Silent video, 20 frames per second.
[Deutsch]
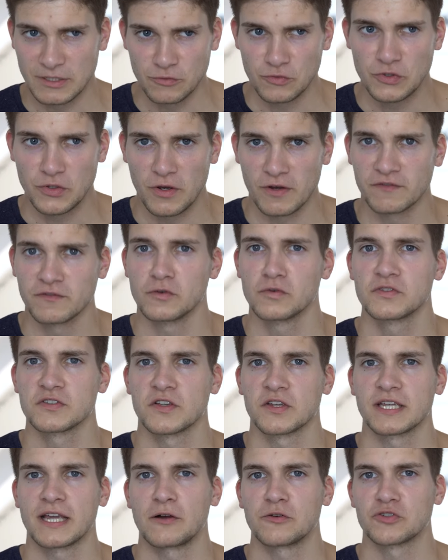Junior
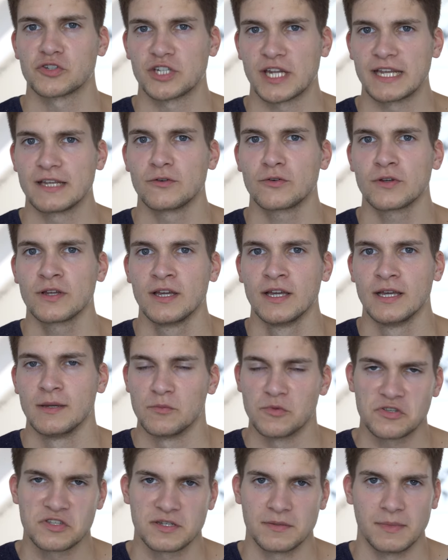Flugzeugausstellung.
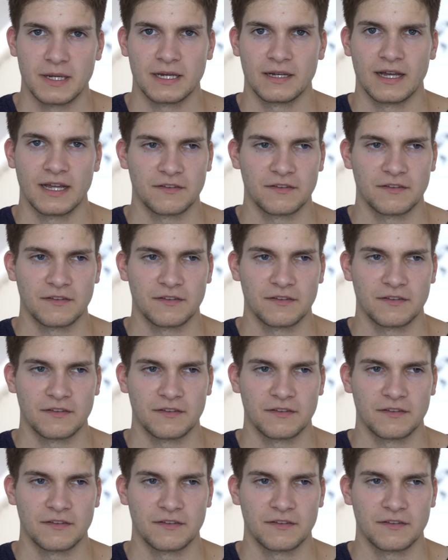Müsst ihr mal